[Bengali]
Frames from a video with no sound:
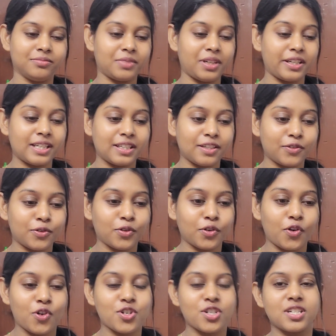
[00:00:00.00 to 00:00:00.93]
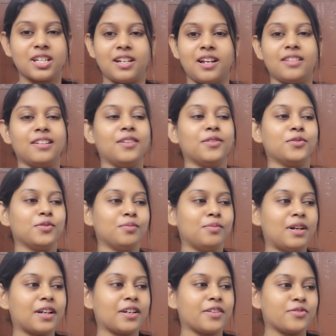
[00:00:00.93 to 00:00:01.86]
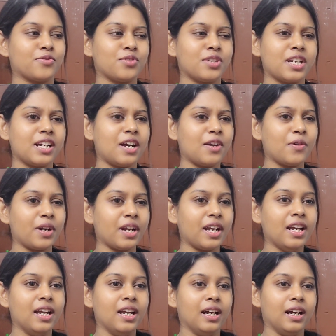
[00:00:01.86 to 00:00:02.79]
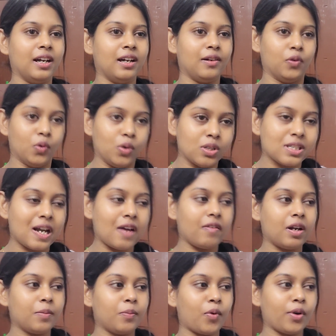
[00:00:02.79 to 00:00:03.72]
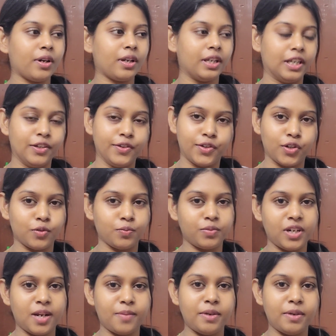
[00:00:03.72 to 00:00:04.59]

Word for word: মানে যাতে কোনো কষ্টে না থাকুক বা কিছু সেই কারণে ও যাওয়ার পর ইউটিউবটা